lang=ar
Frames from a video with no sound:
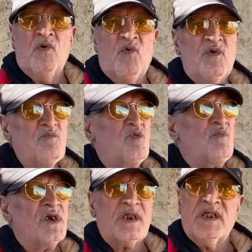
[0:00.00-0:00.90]

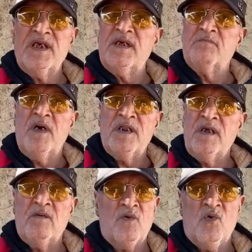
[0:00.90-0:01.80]
والممرضين
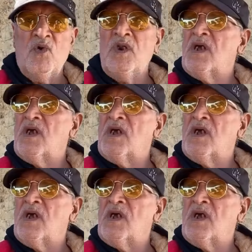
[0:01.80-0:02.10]
معناه الكل